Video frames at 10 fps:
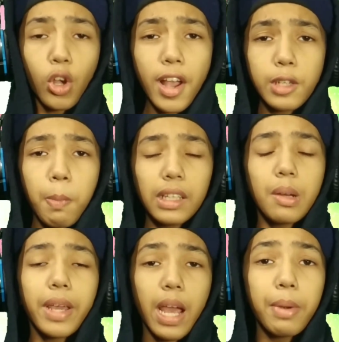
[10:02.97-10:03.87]
சோ கைஸ்
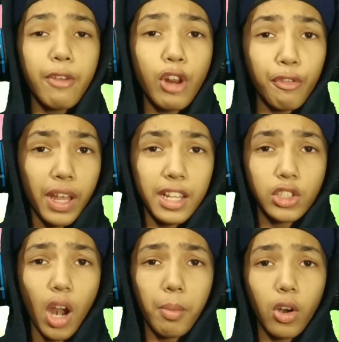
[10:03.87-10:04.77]
பாத்துருப்பீங்க எப்படி ஃப்ரீ ஃபயர்
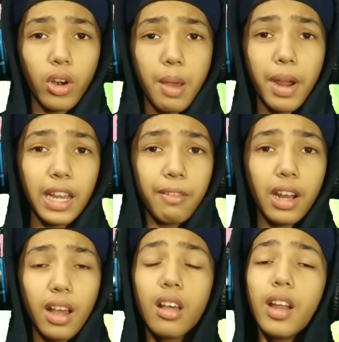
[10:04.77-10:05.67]
இன்ஸ்டால் பண்ணணும் எம்ஐ டிவில